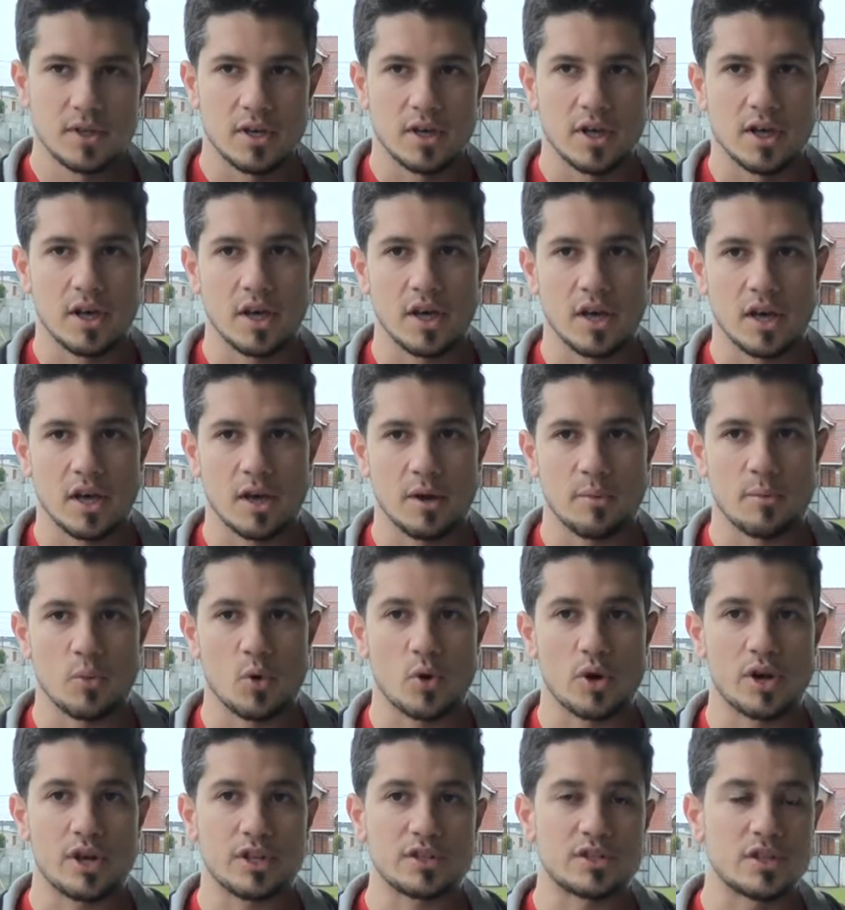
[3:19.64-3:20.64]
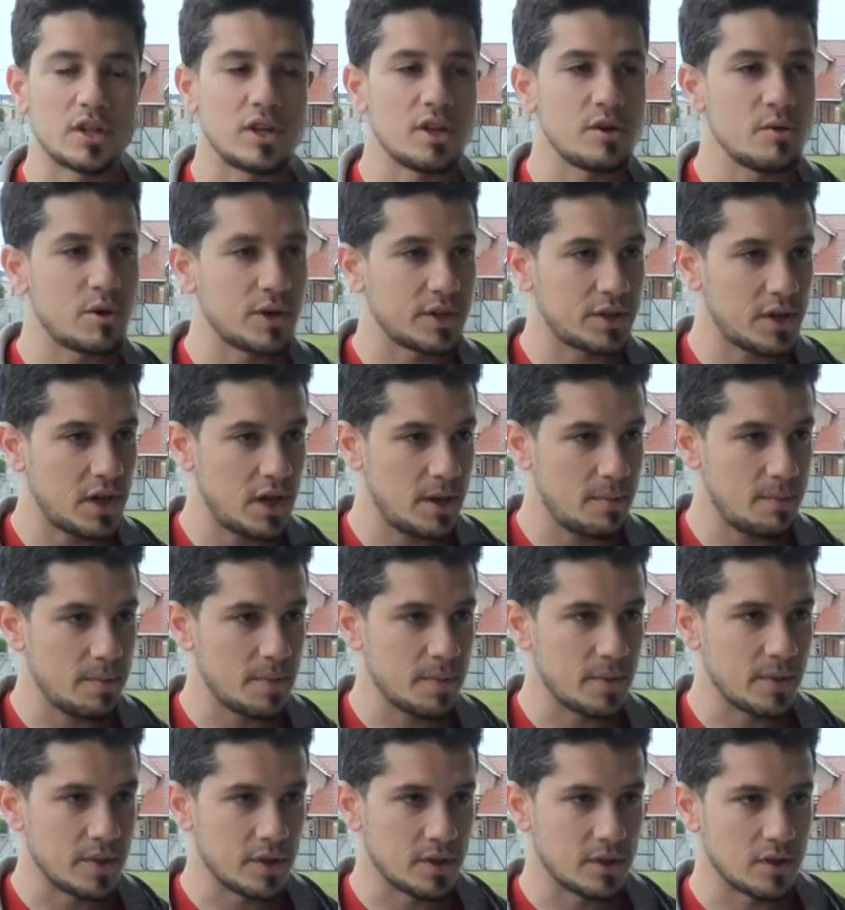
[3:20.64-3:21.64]
Eh, Mujeres en Libertad,
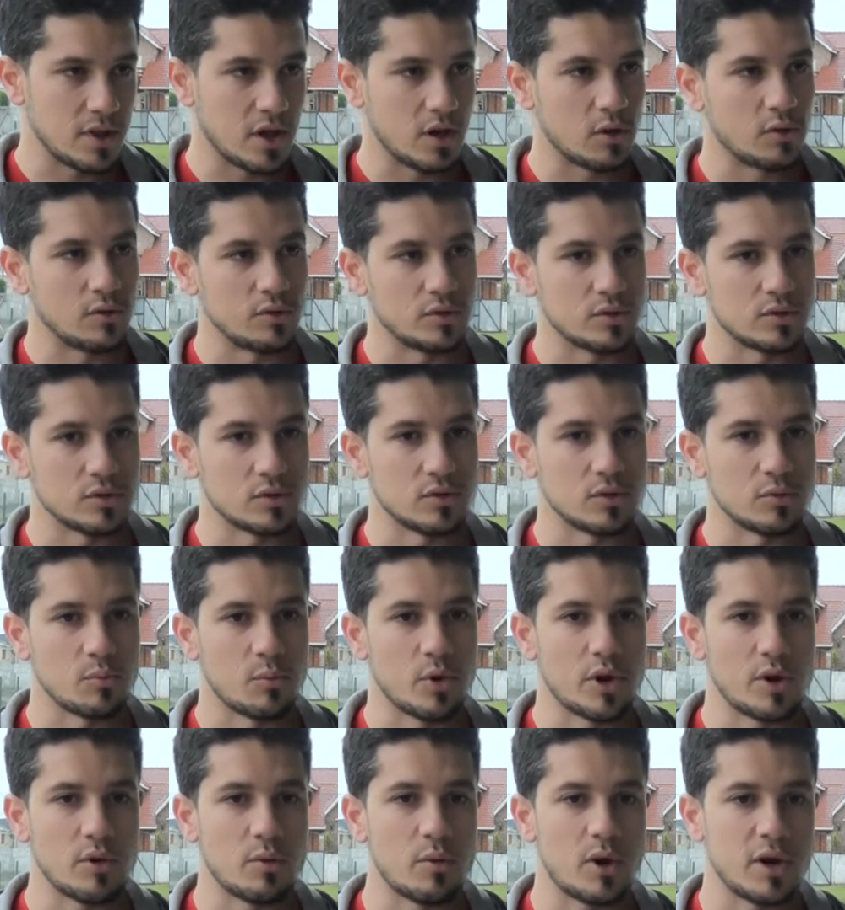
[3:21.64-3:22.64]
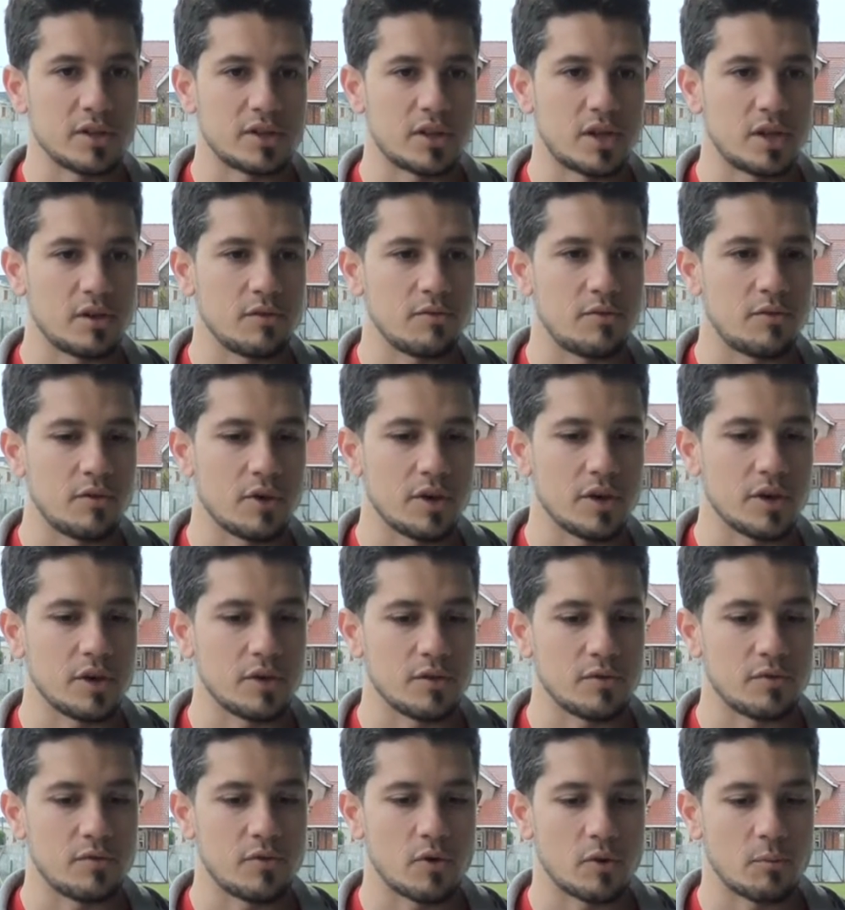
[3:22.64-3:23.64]
está con, bueno, va a estar eh,
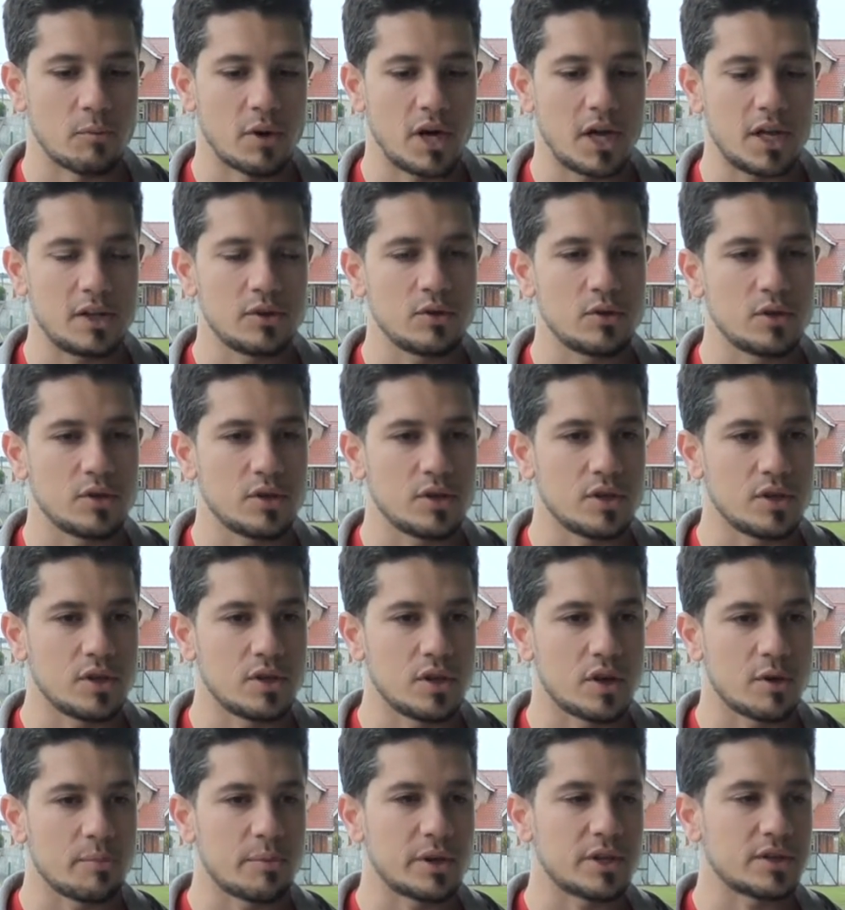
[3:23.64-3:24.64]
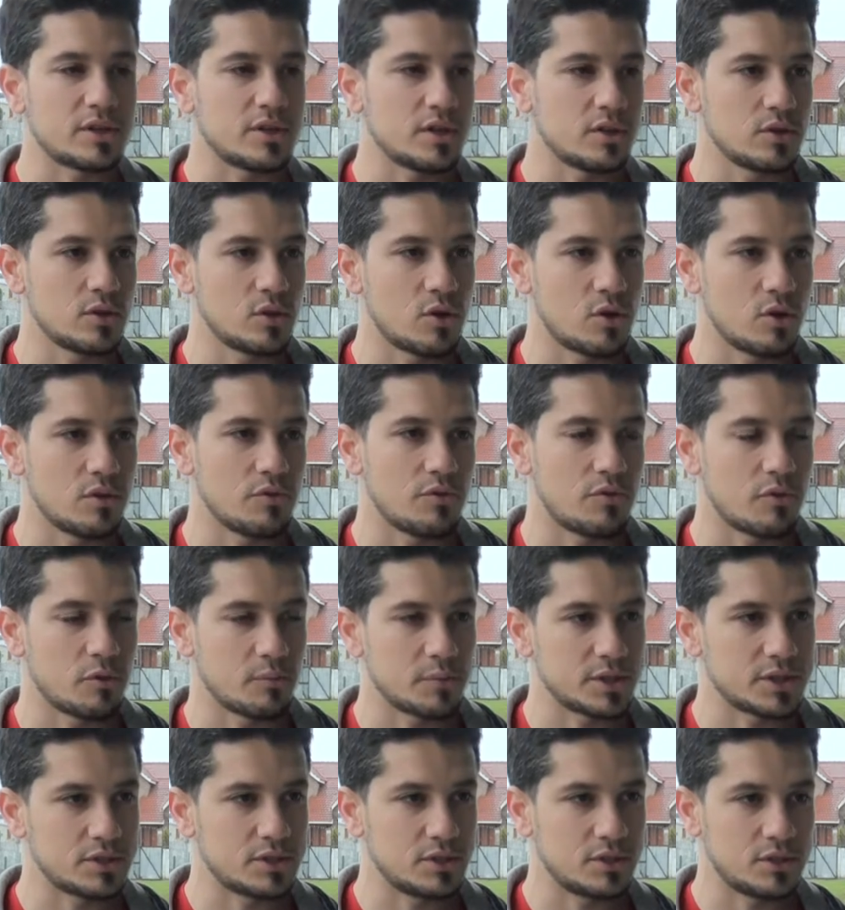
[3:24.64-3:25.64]
informando y repartiendo
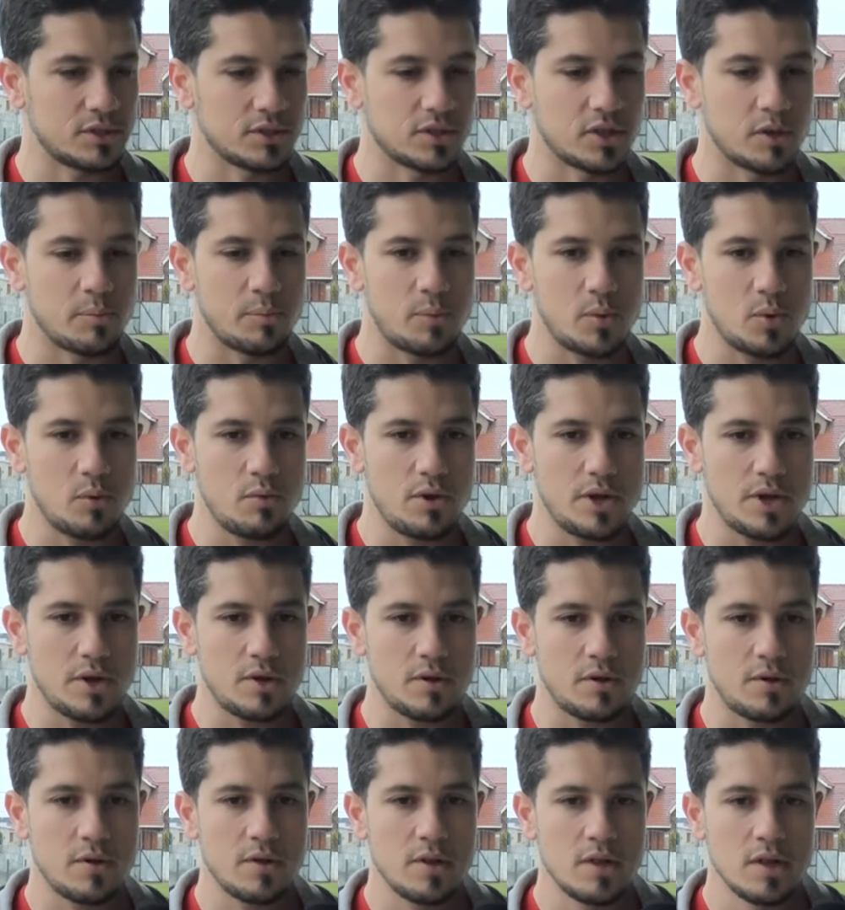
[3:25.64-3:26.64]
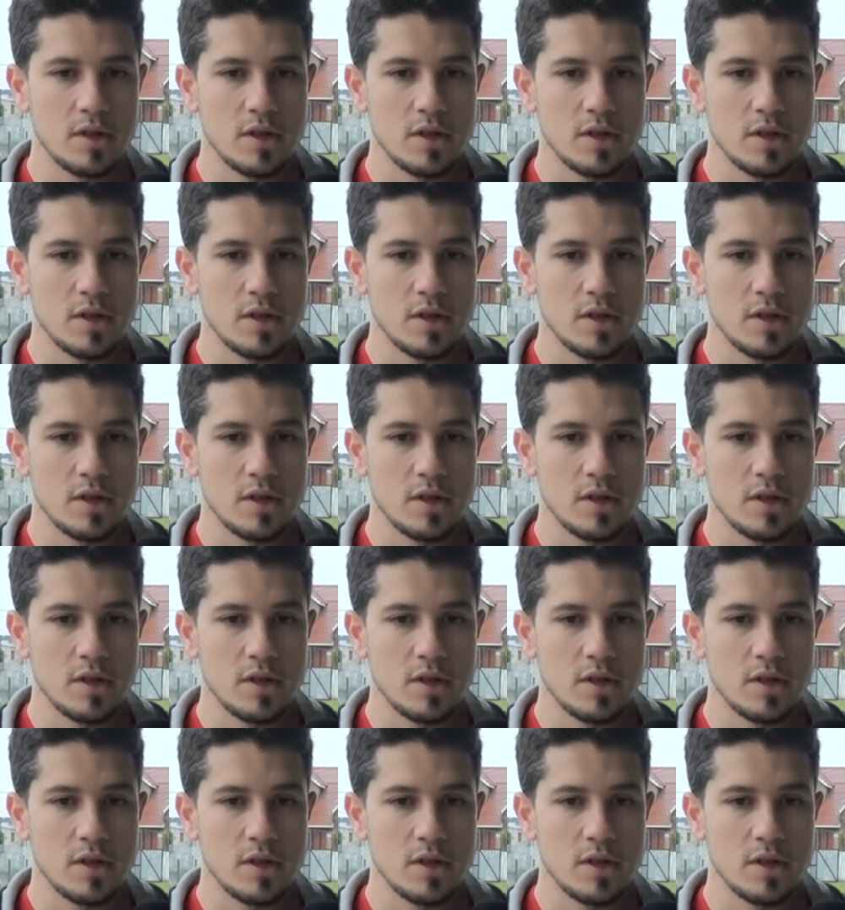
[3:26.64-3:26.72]
información entre el público.